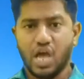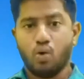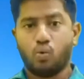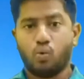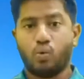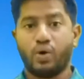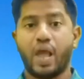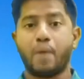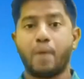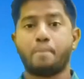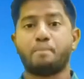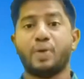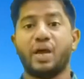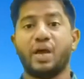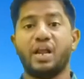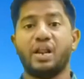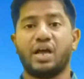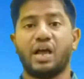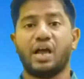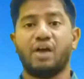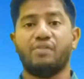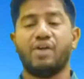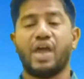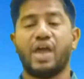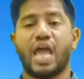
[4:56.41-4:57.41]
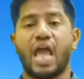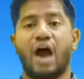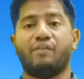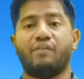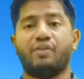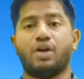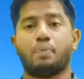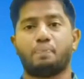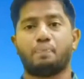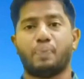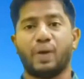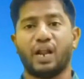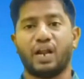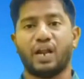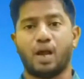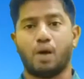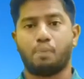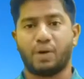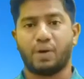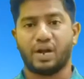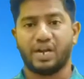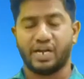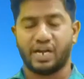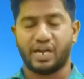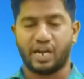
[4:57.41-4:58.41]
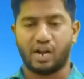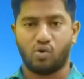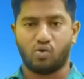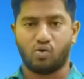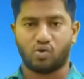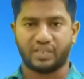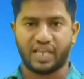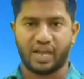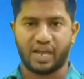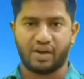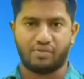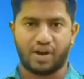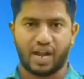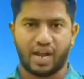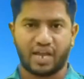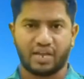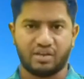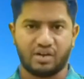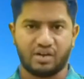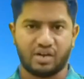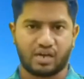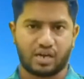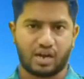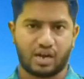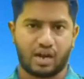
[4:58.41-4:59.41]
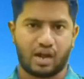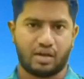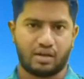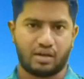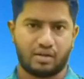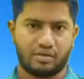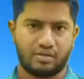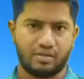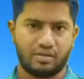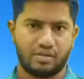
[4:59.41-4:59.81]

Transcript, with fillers: உன்னை பெருகவே அவர் பெருக பண்ணுகிற ஒரு தேவனாய் இருக்கிறார்